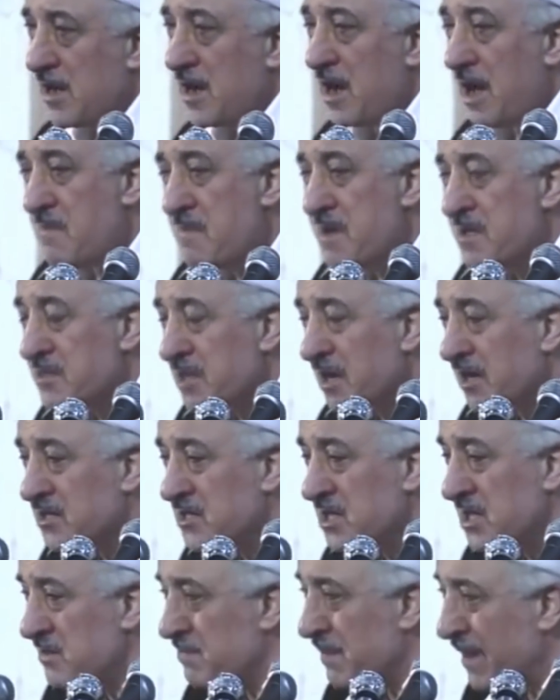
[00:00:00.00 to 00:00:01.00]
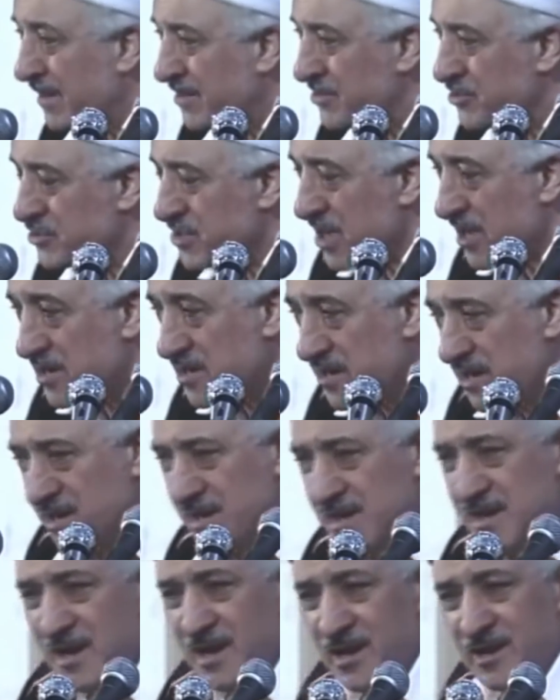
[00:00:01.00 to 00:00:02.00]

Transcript: Ama takdir bakışları,